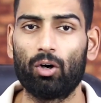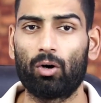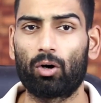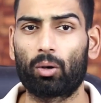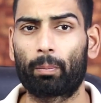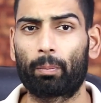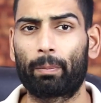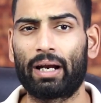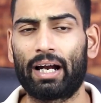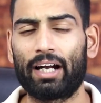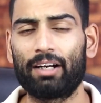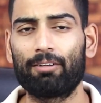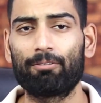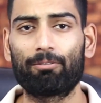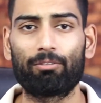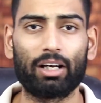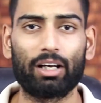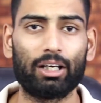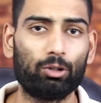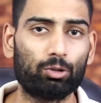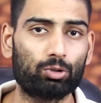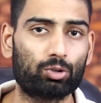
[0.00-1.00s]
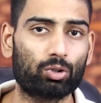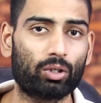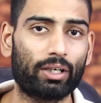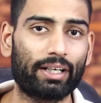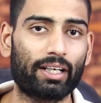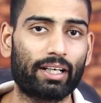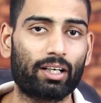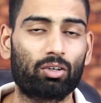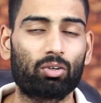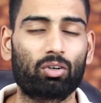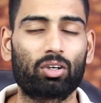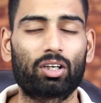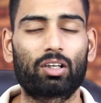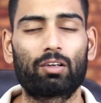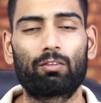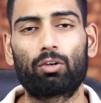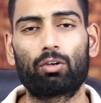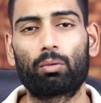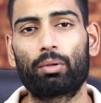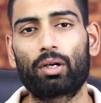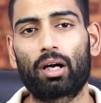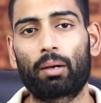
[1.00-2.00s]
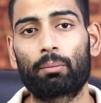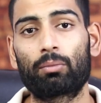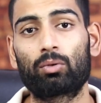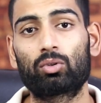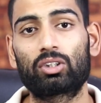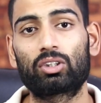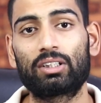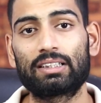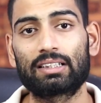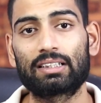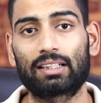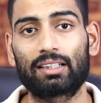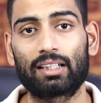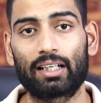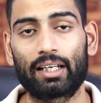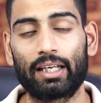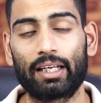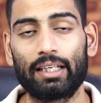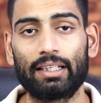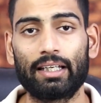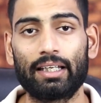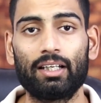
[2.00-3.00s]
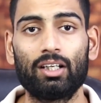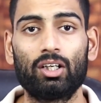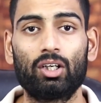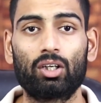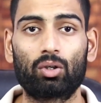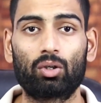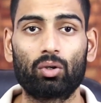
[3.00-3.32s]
और ब्रांड वैल्यू जो है टिकटॉक की वो भी अभी उतनी ज़्यादा नहीं है